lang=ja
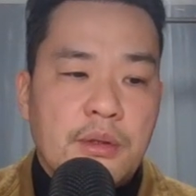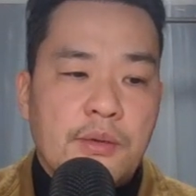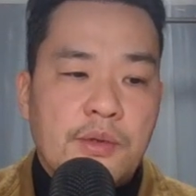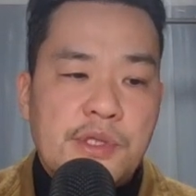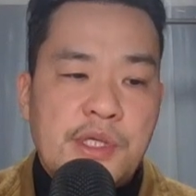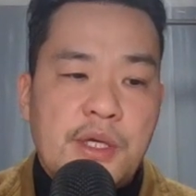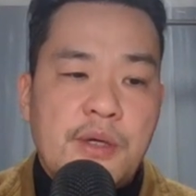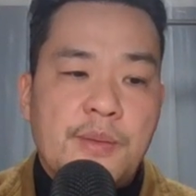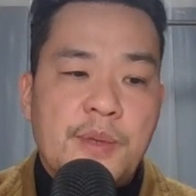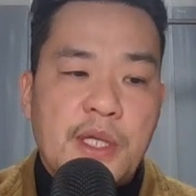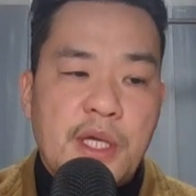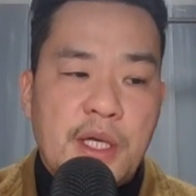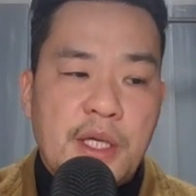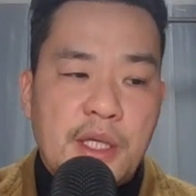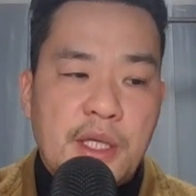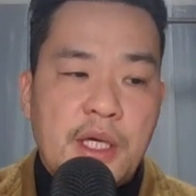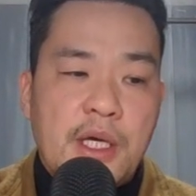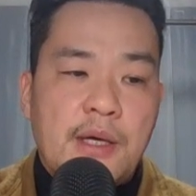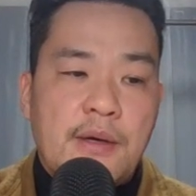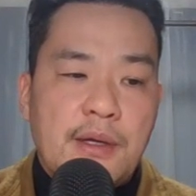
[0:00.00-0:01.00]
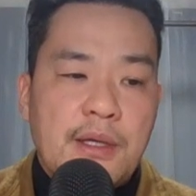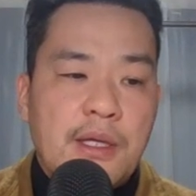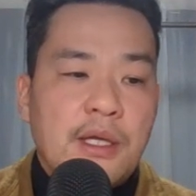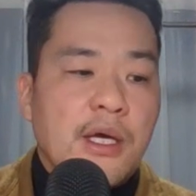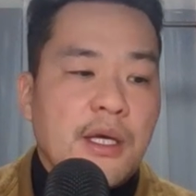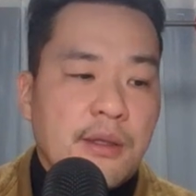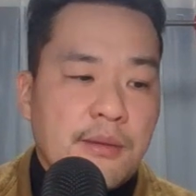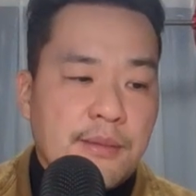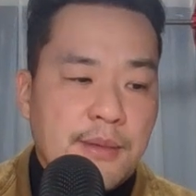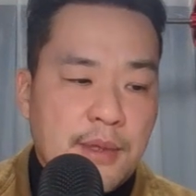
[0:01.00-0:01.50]
オセロみたいに変わら
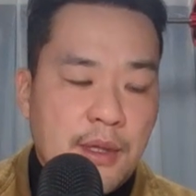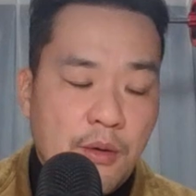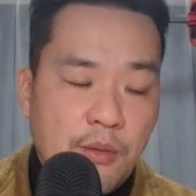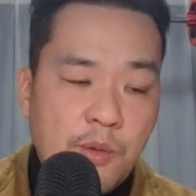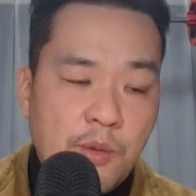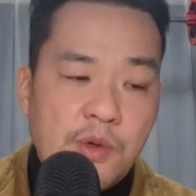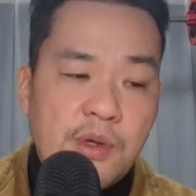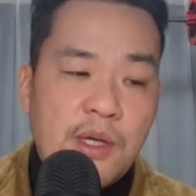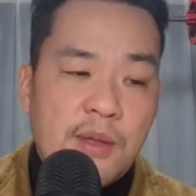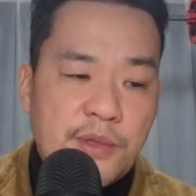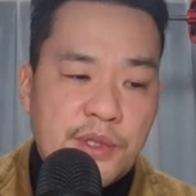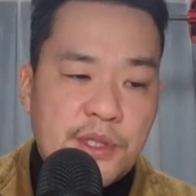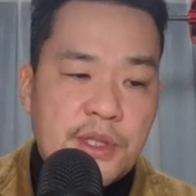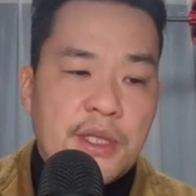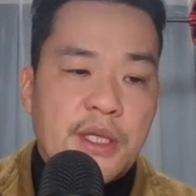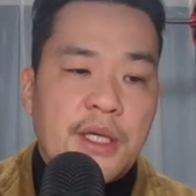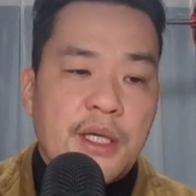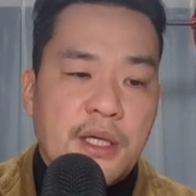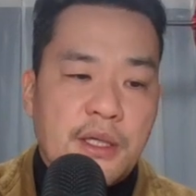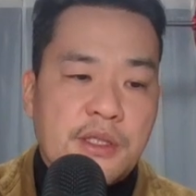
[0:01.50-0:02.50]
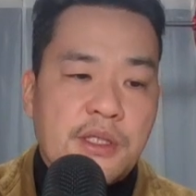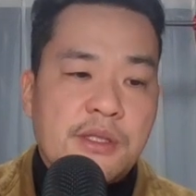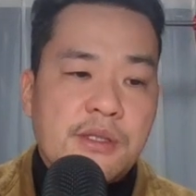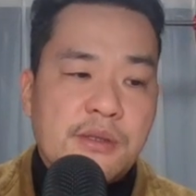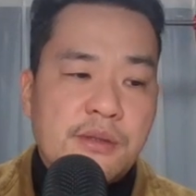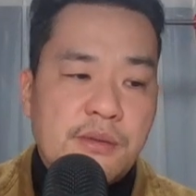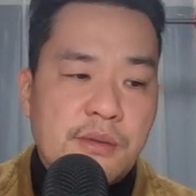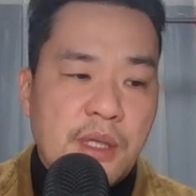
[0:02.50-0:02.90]
ないって思うかもしれないが実